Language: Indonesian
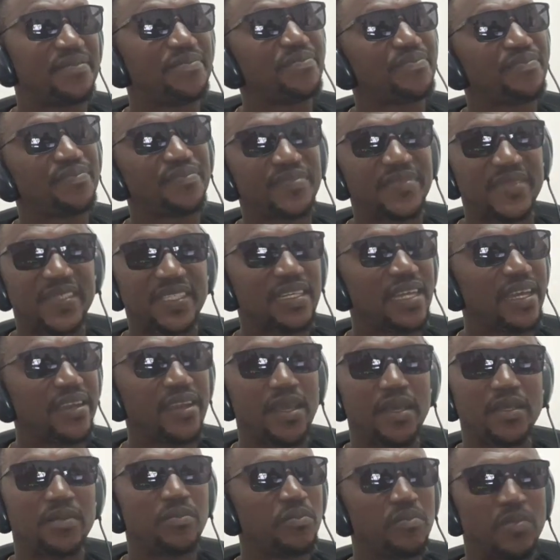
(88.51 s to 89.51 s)
Mm hmm.
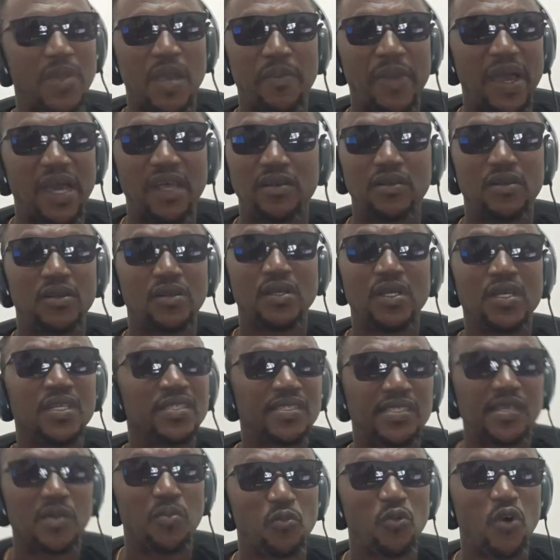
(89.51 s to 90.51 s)
Karena memang
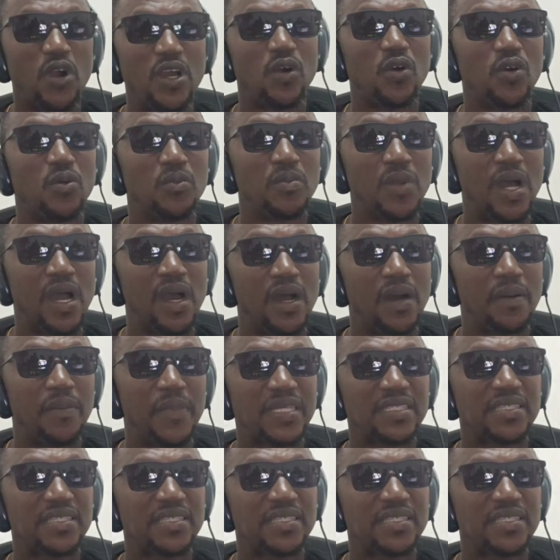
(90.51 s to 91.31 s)
semua uh,